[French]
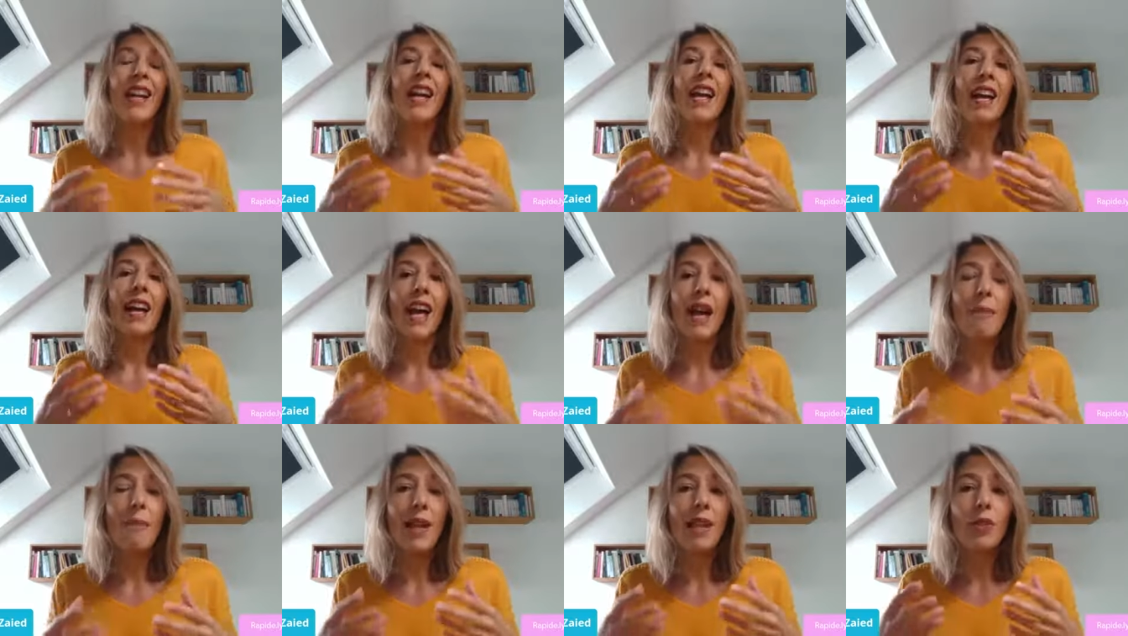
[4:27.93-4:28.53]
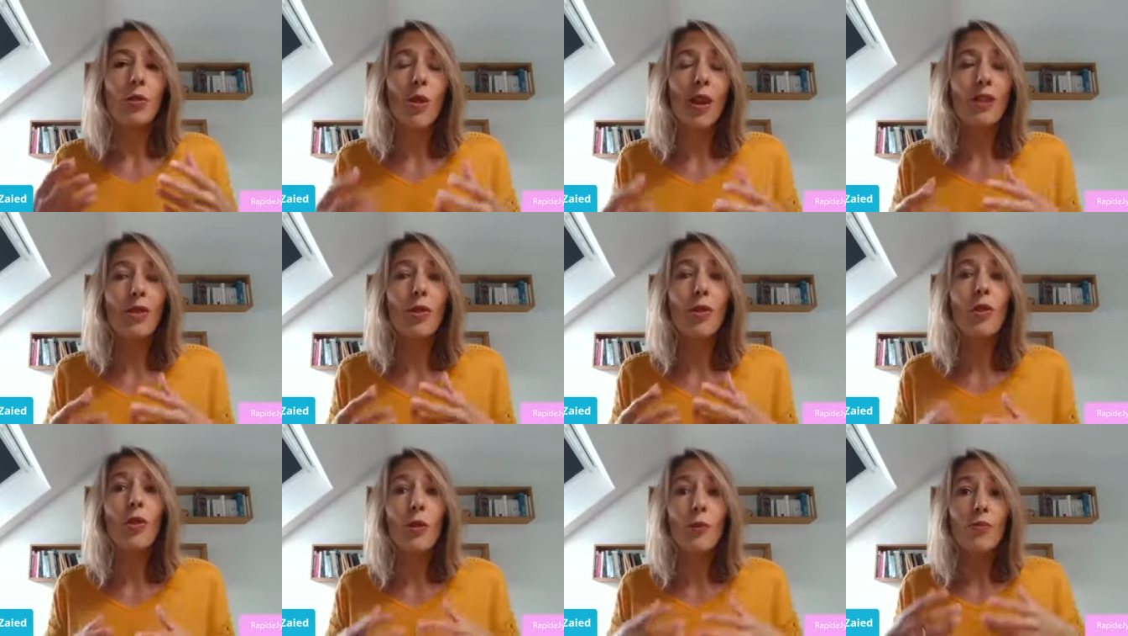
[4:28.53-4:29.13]
rappelle-toi
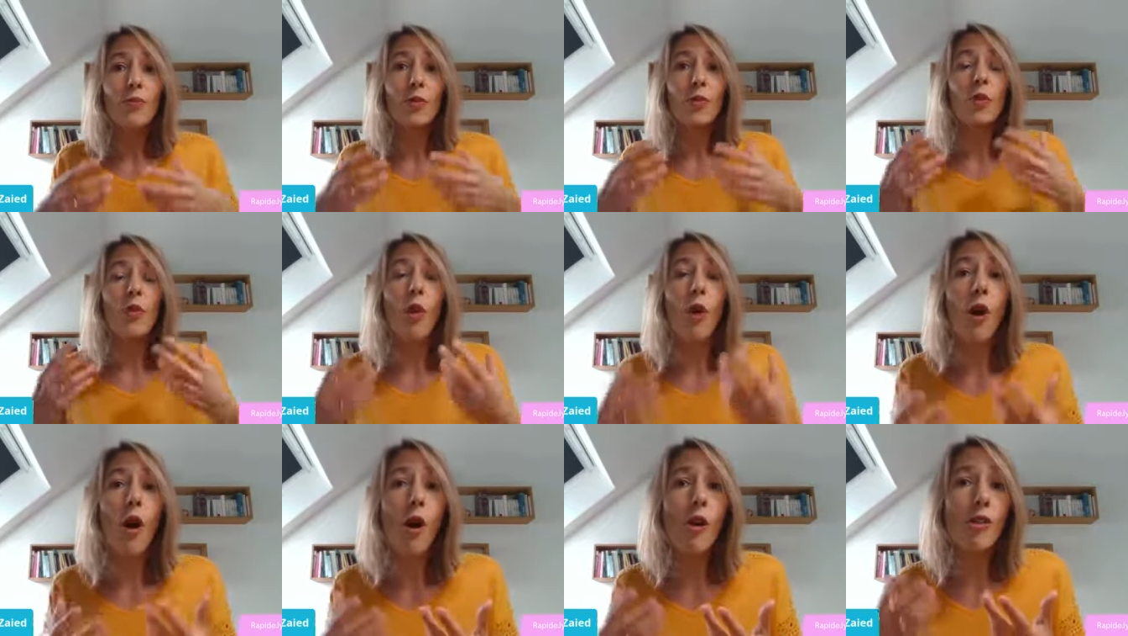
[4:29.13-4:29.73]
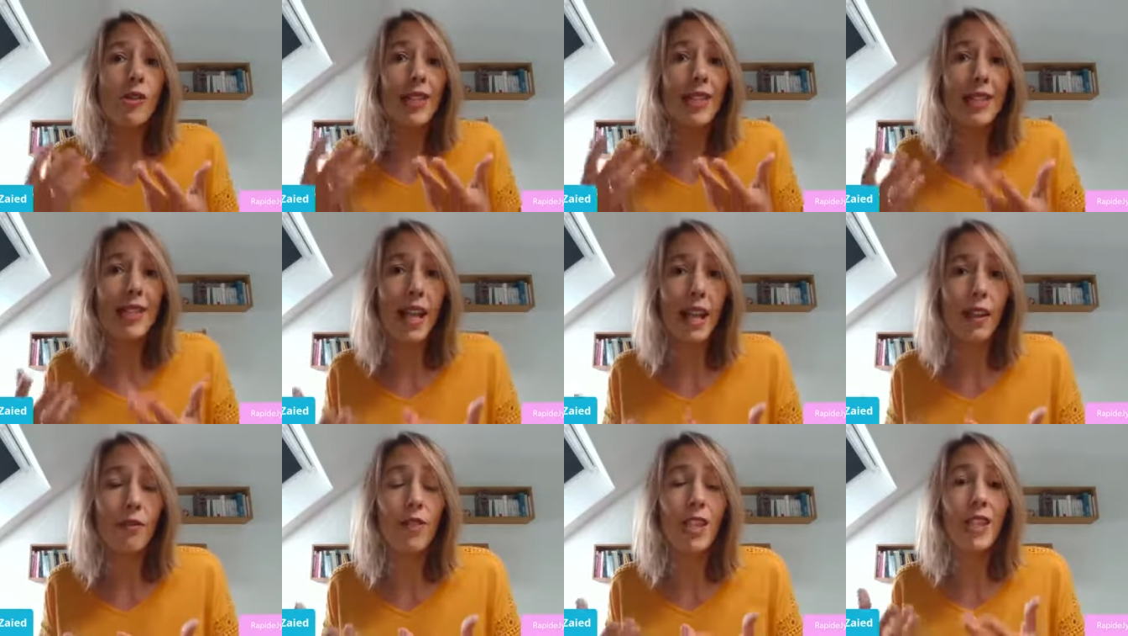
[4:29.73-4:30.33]
que tu rends
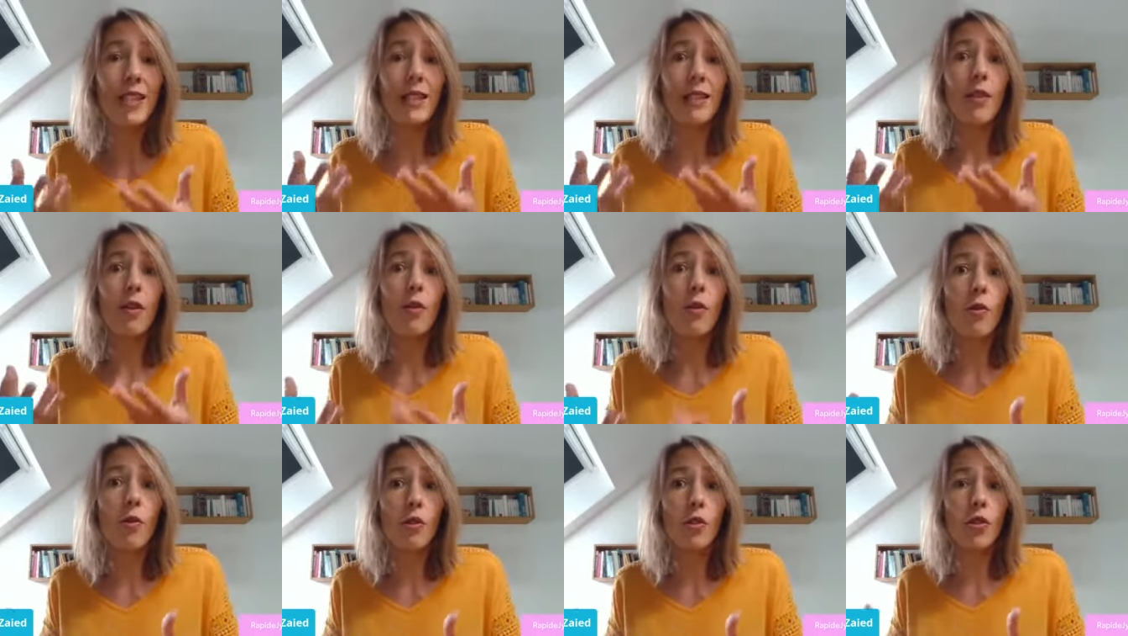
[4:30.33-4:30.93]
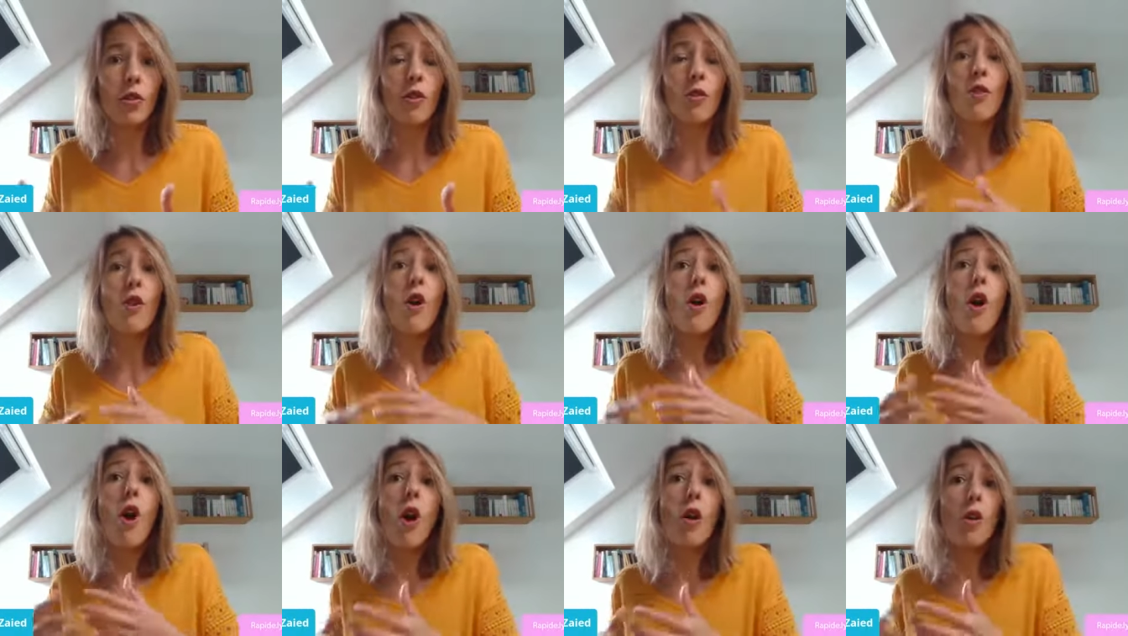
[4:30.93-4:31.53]
service aux gens
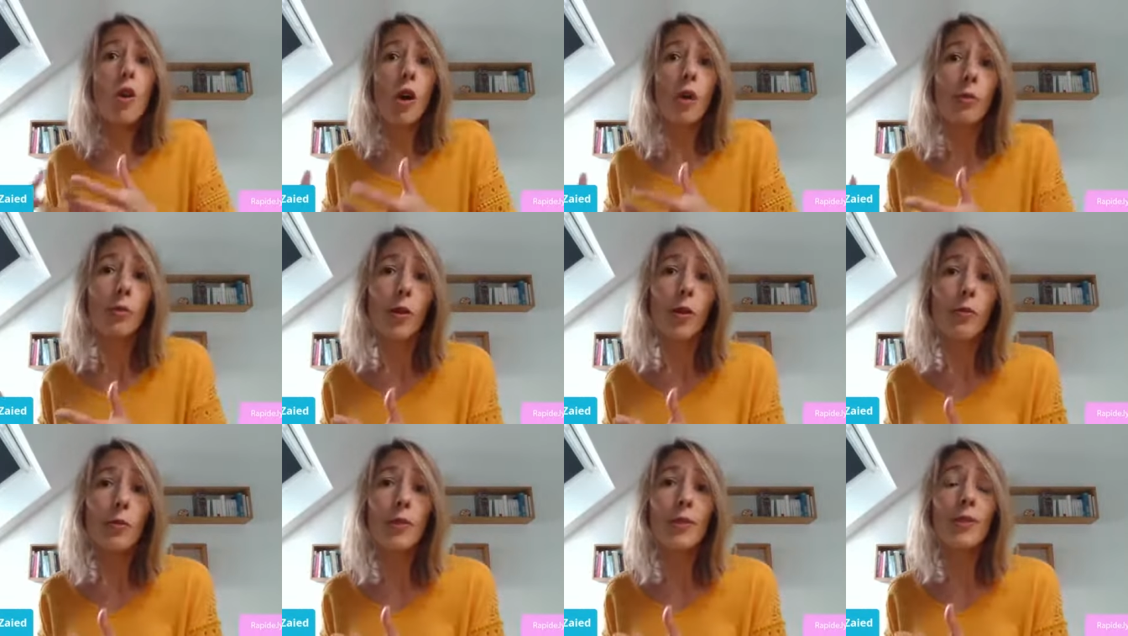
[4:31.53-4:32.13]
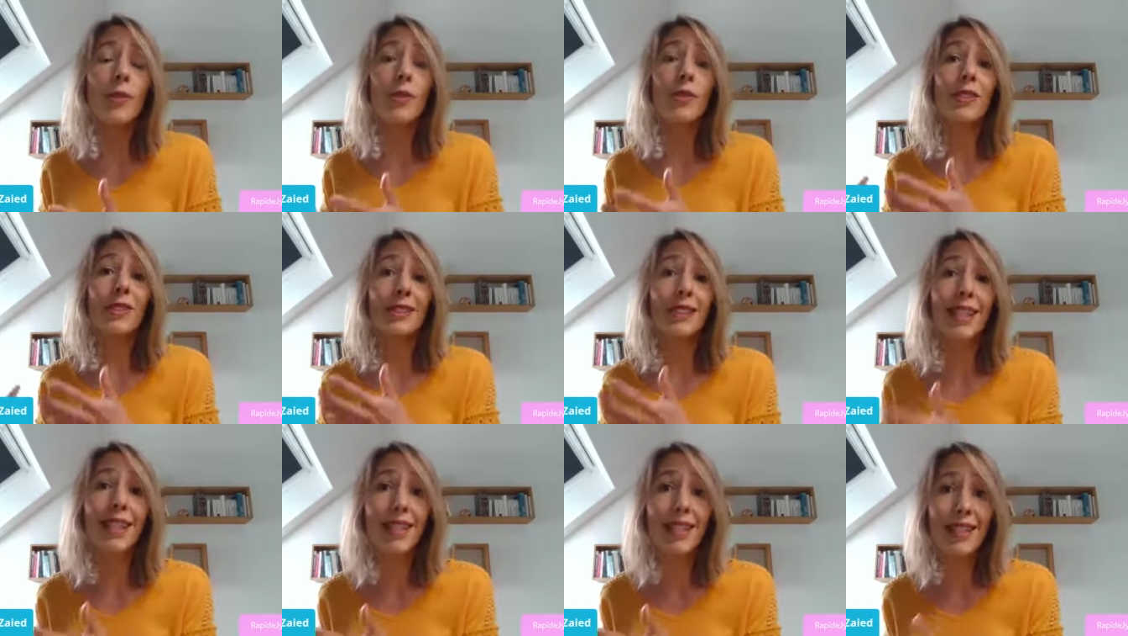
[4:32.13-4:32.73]
en leur
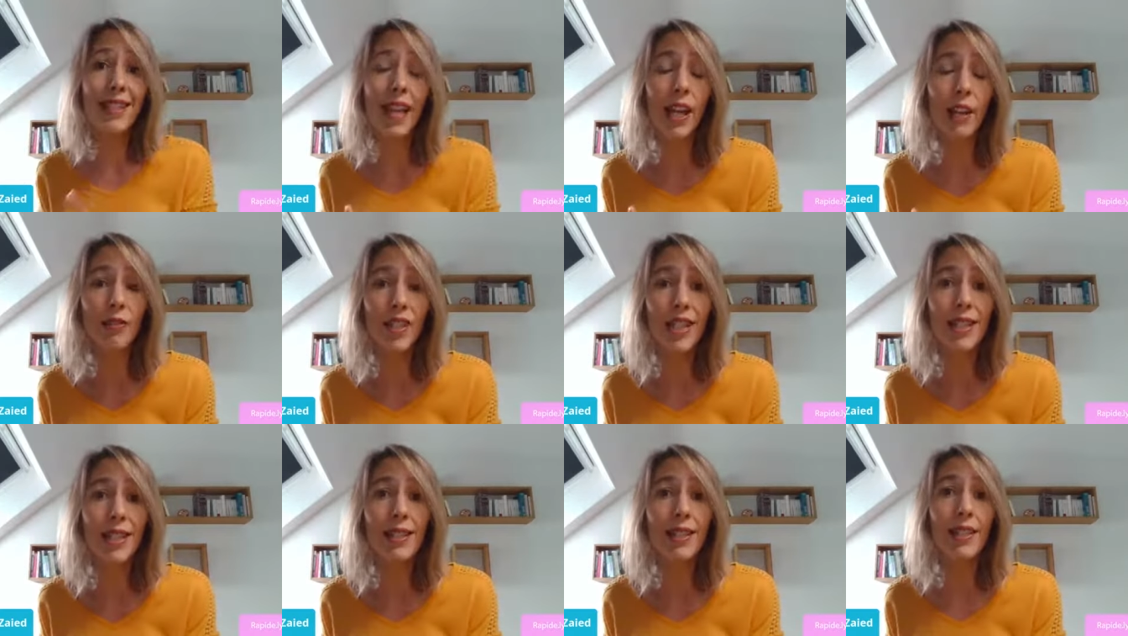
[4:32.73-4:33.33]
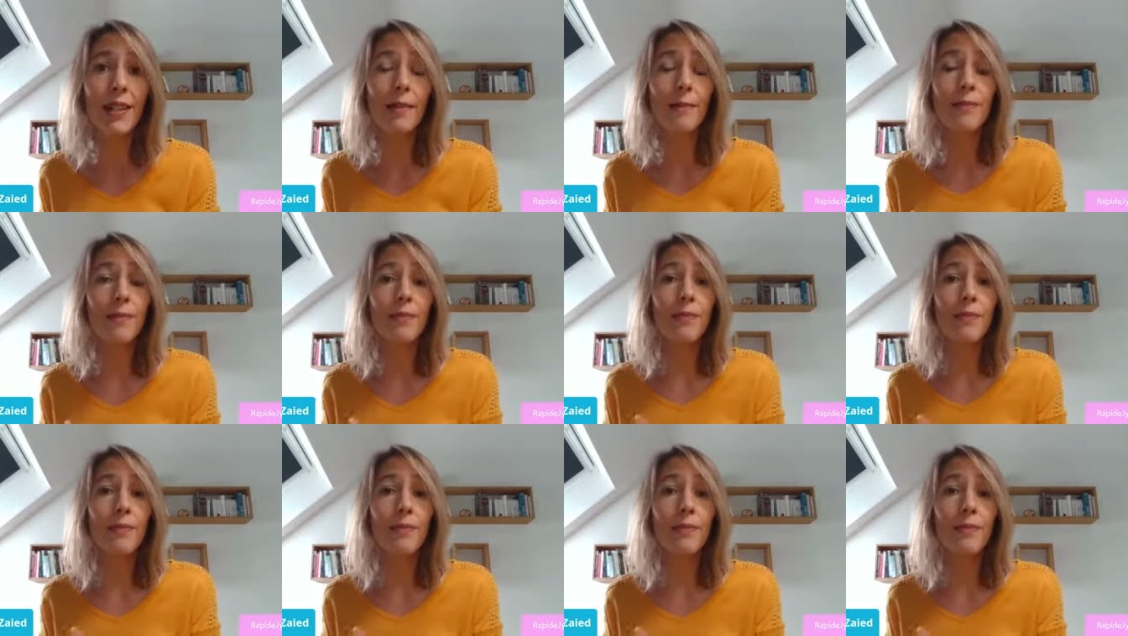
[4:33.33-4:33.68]
proposant tes services.